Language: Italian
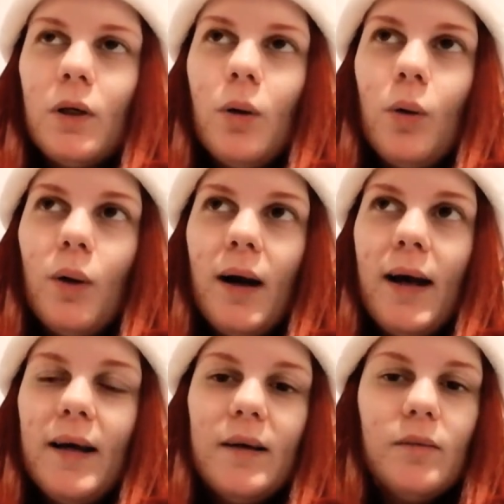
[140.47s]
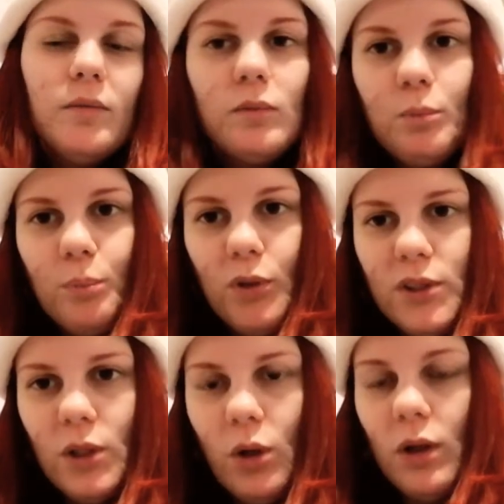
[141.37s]
Comunque, eh,
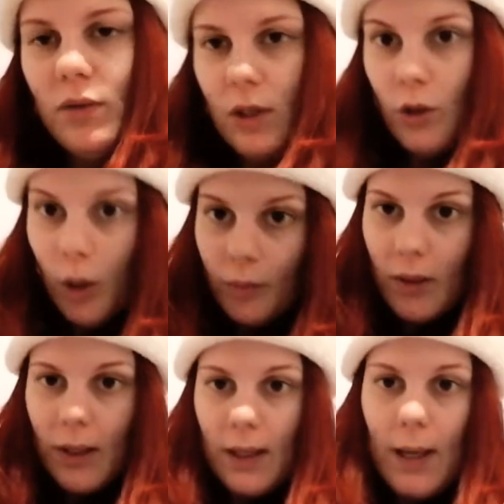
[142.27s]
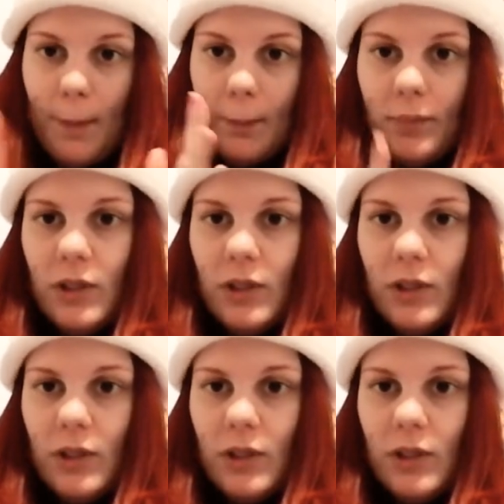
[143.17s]
posterò i video il